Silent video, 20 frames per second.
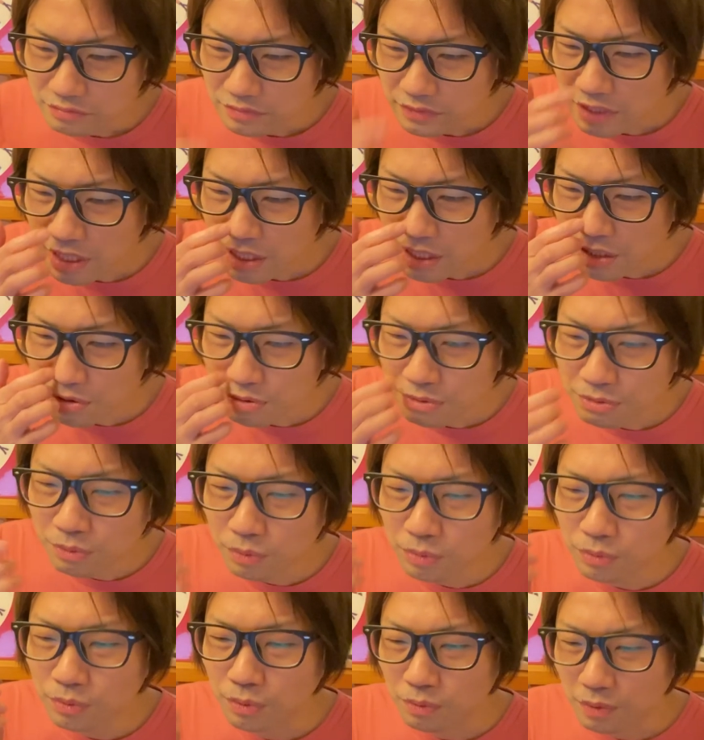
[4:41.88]
ていう
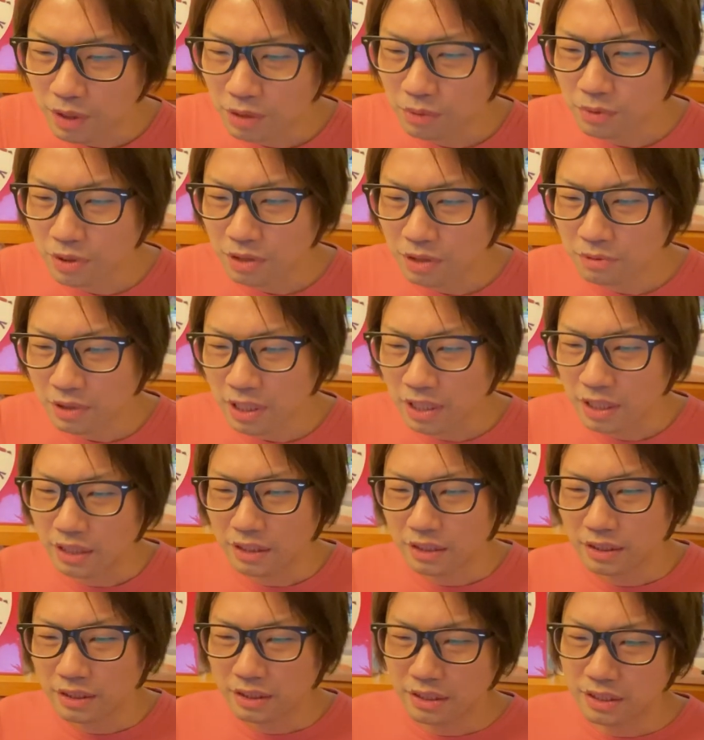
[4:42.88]
ことは、これは、
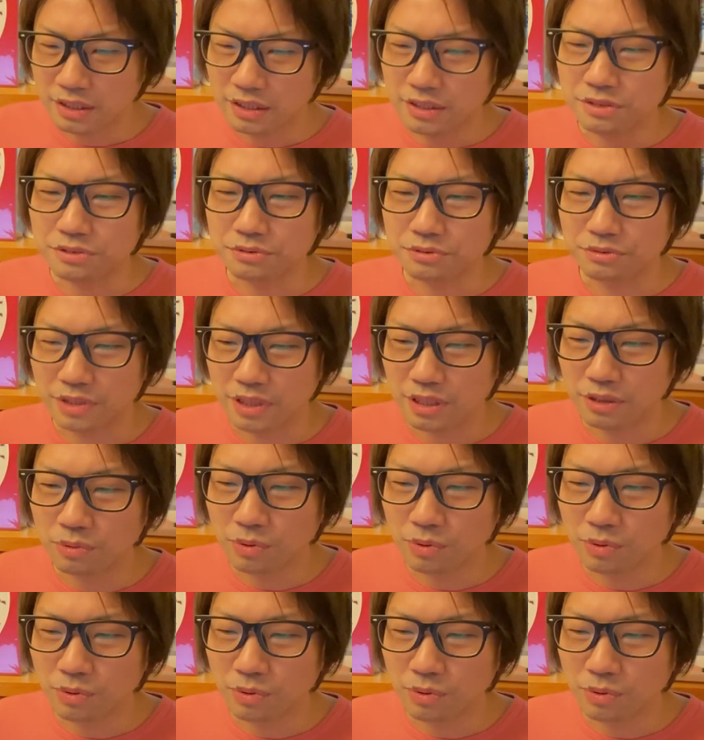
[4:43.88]
あれですよね、